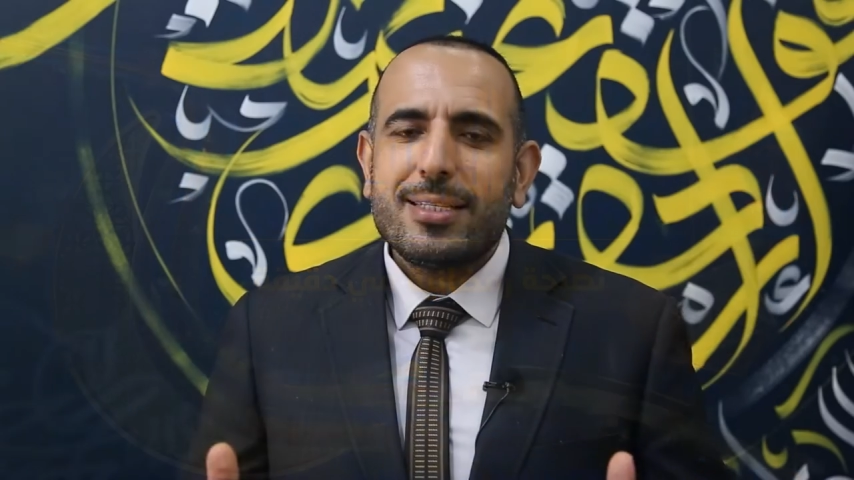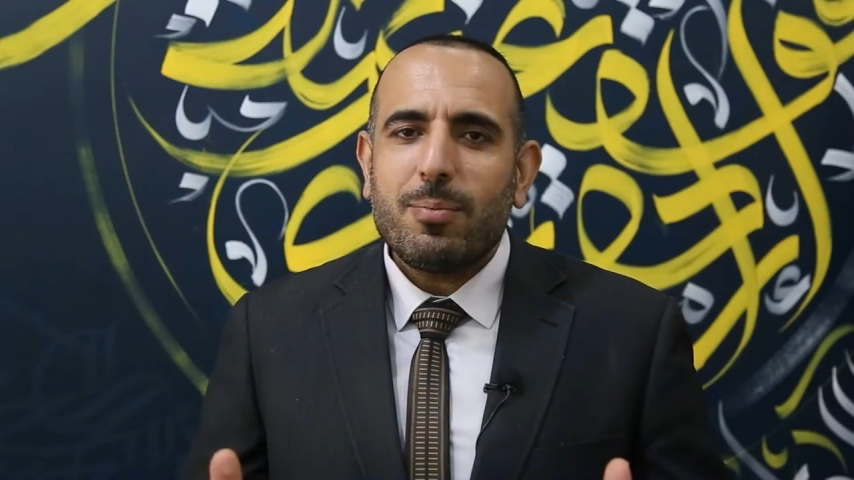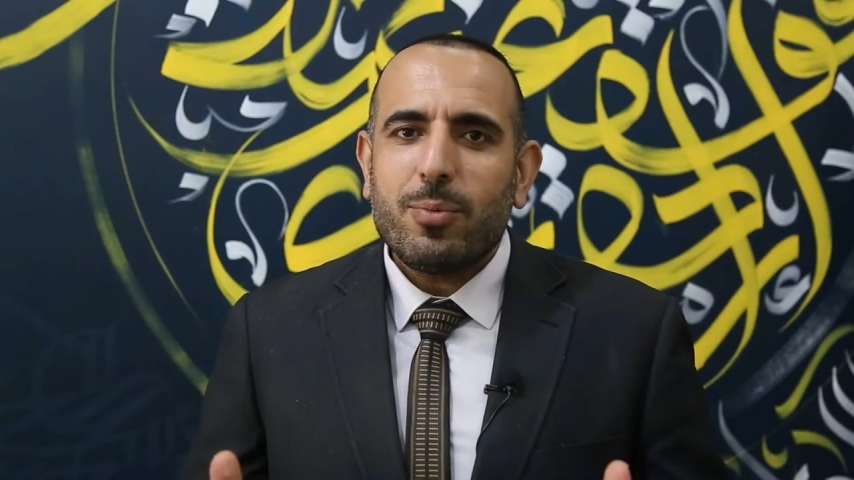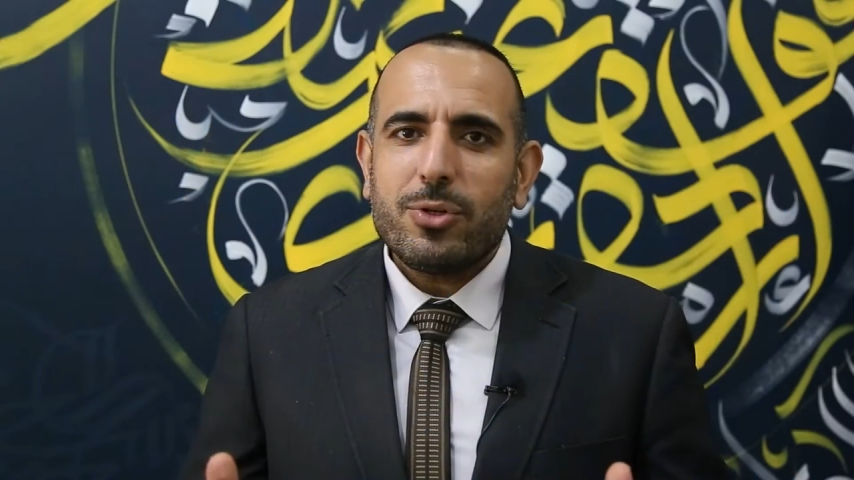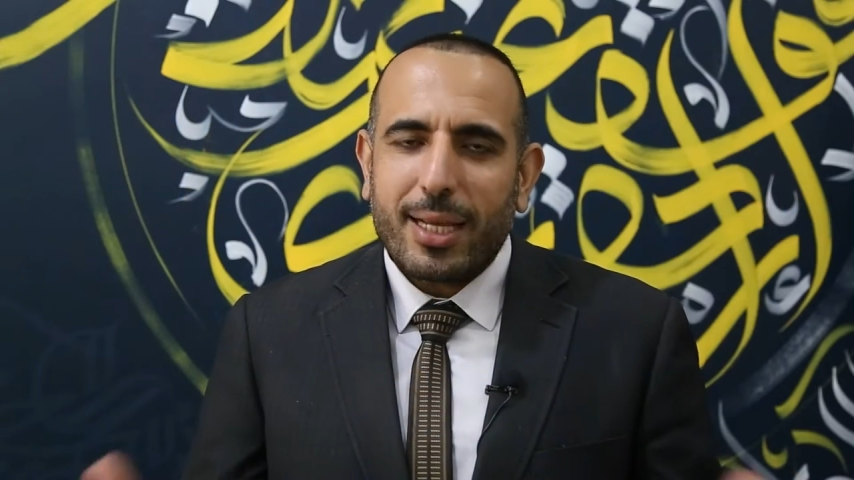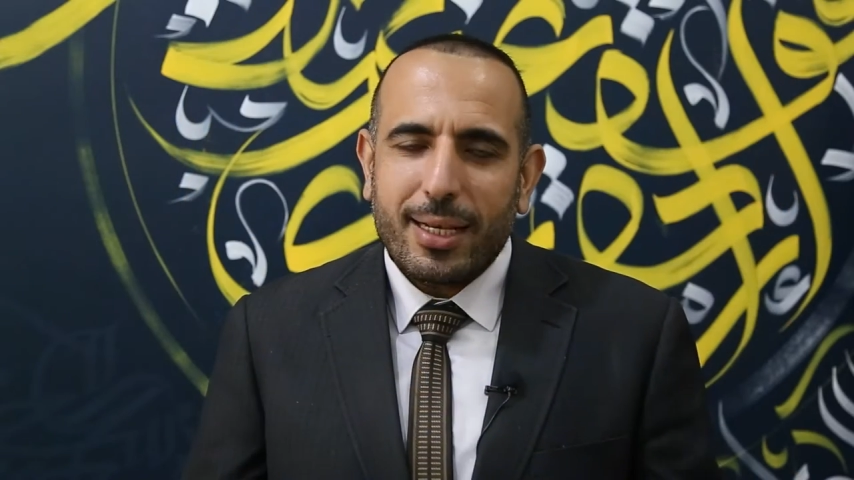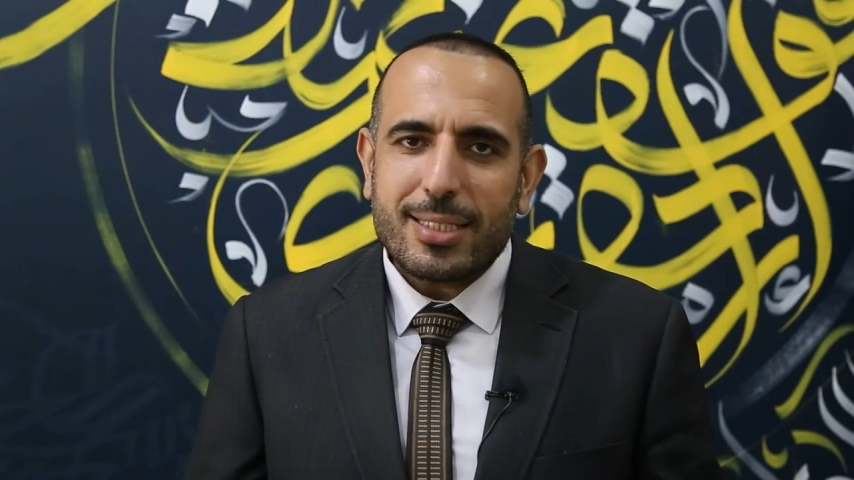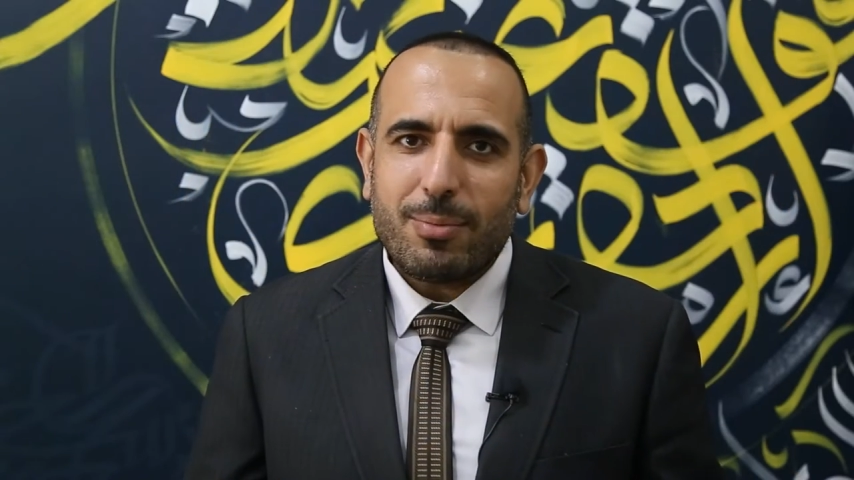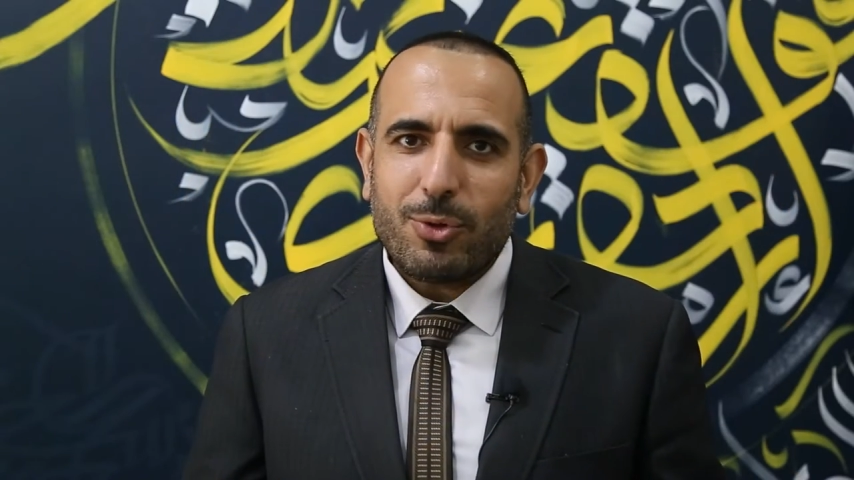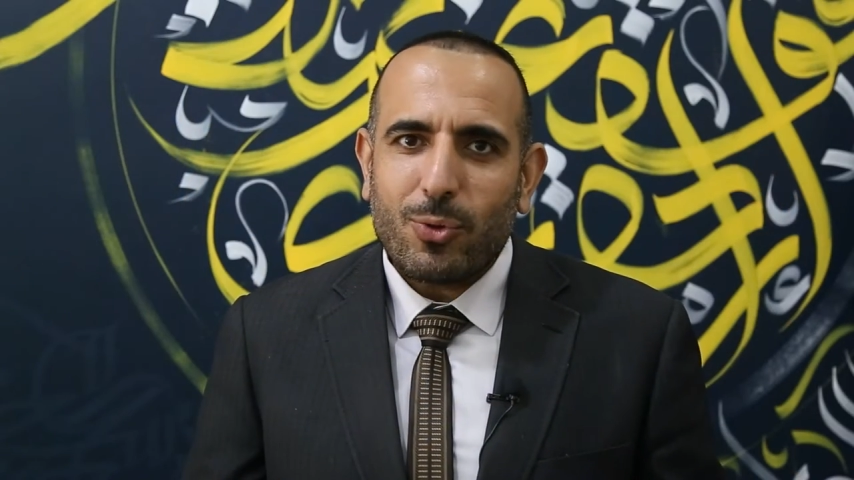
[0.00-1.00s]
السمبوسك
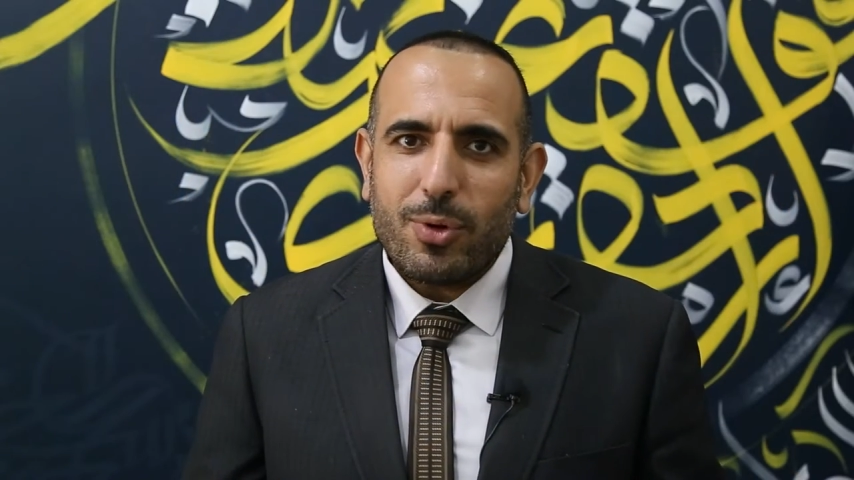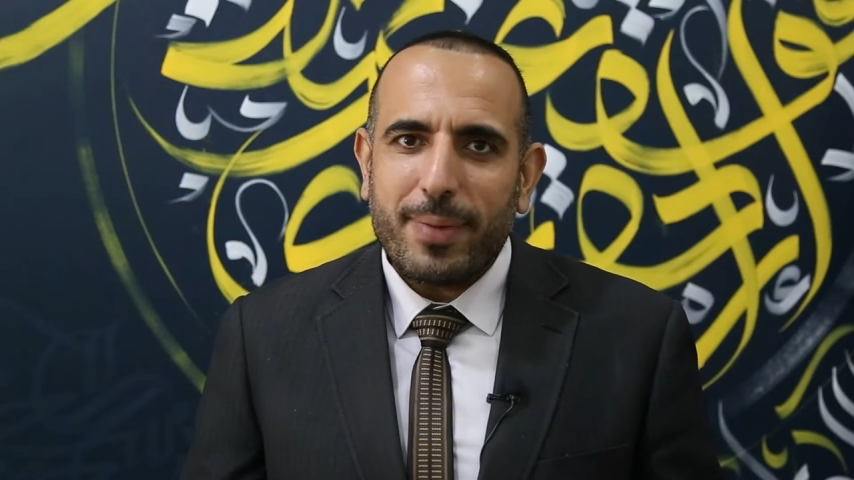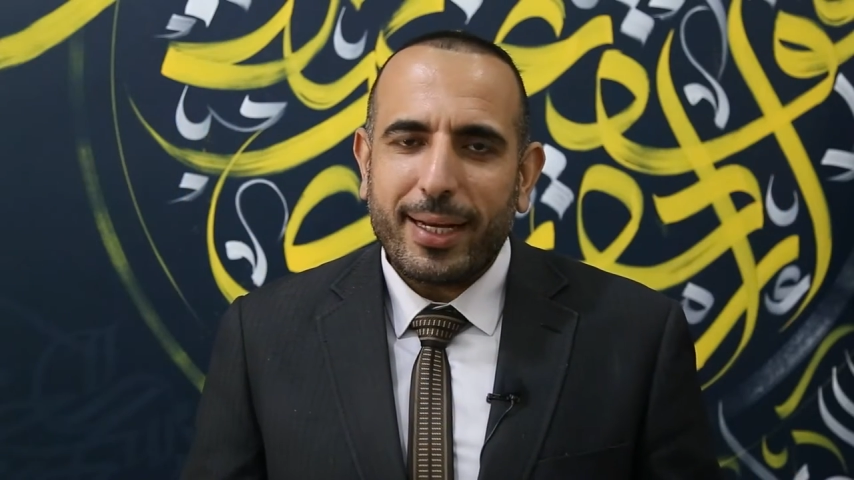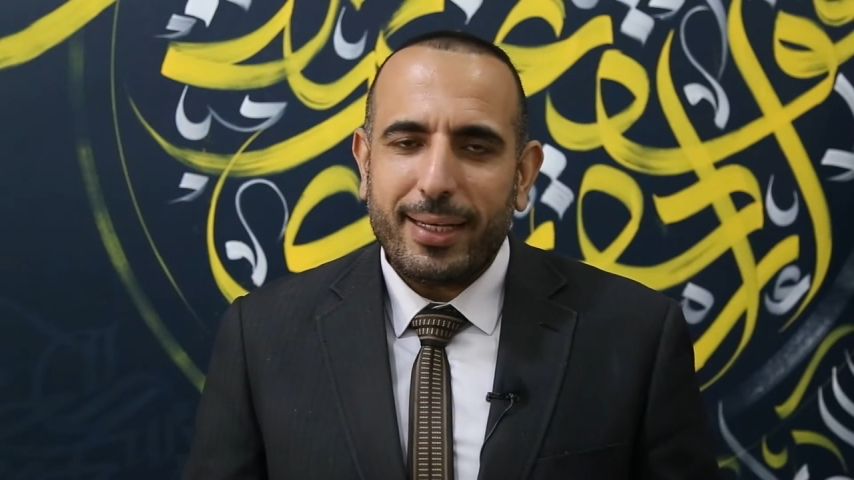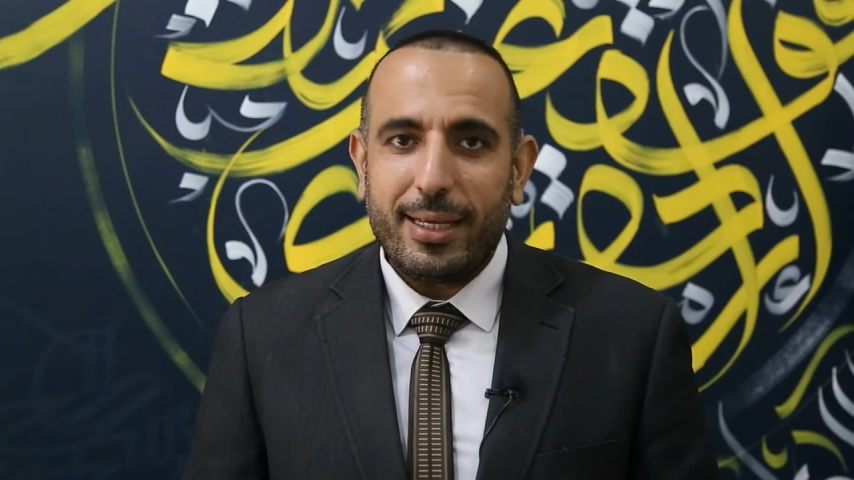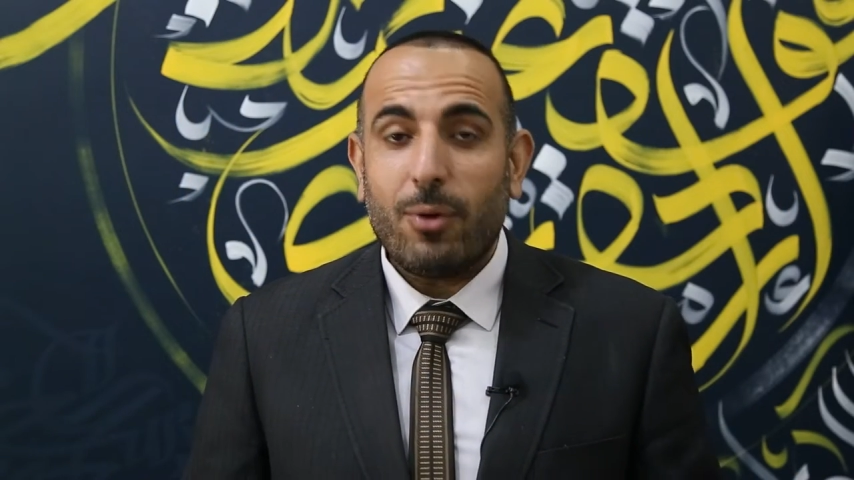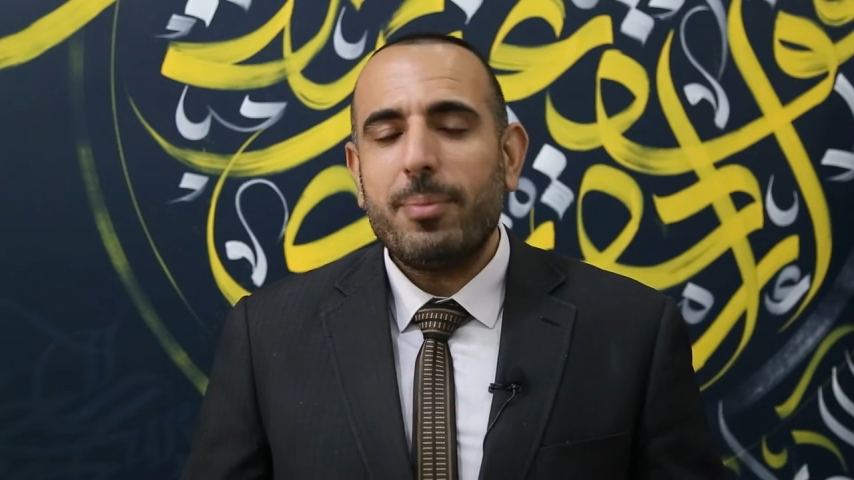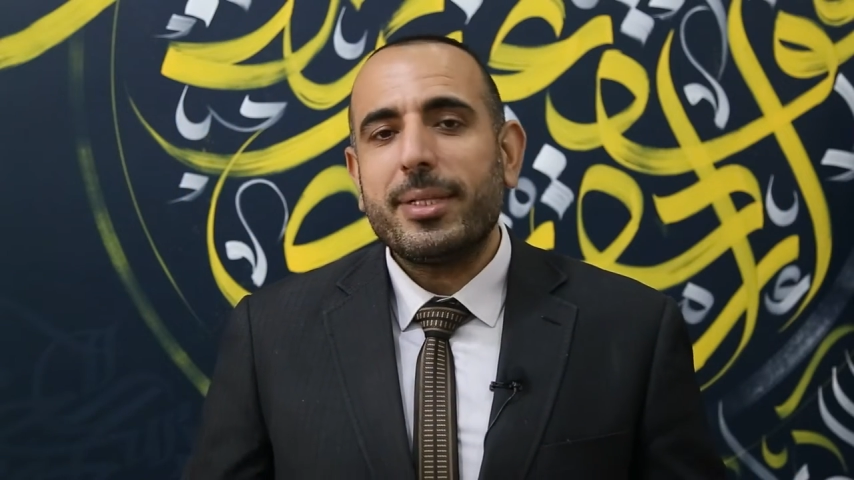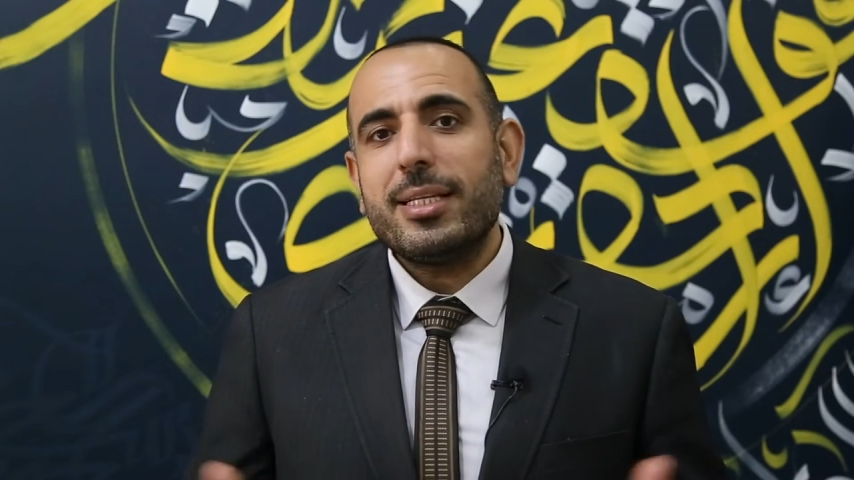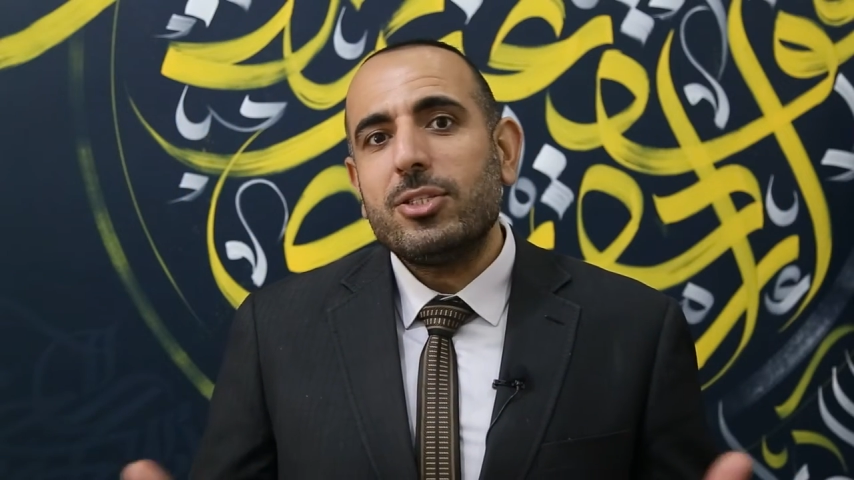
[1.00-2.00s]
لازم تكون مقليه
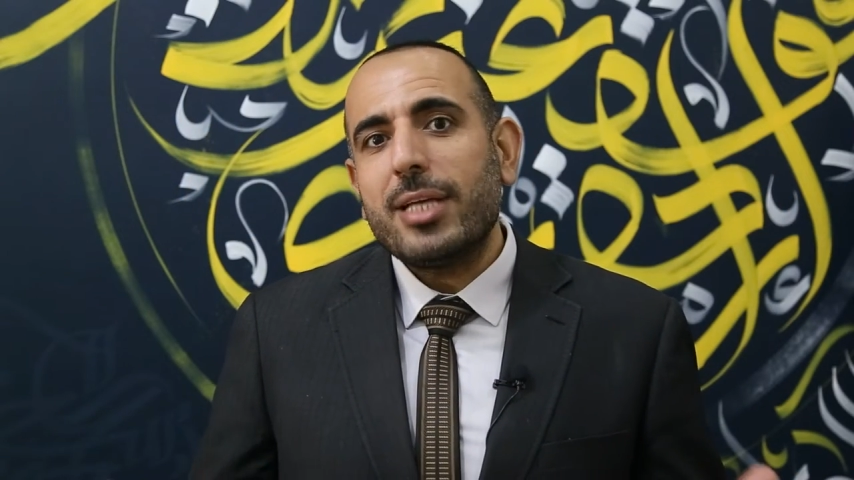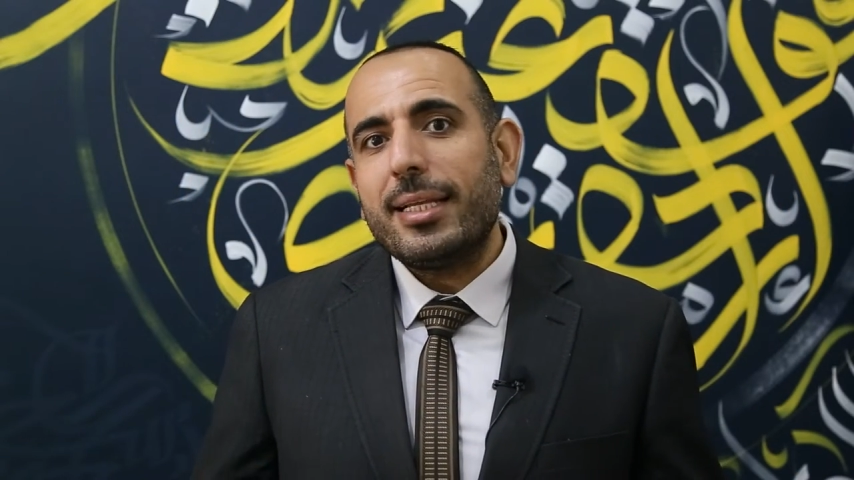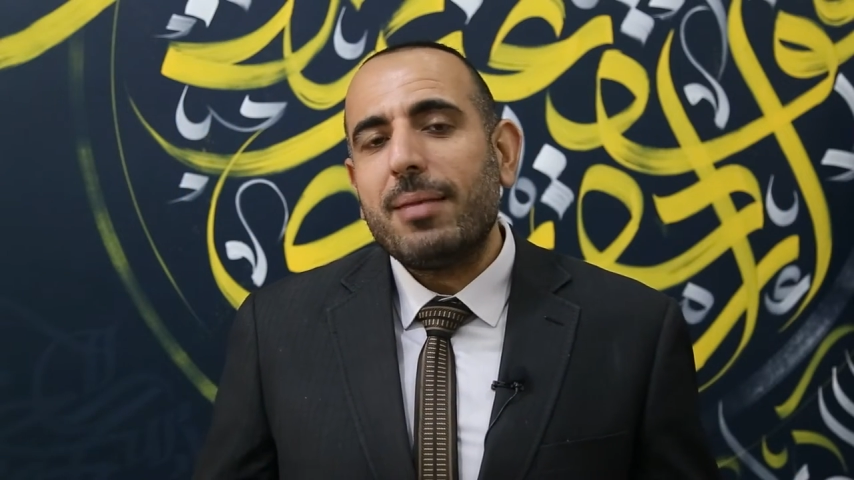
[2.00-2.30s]
والبتنجان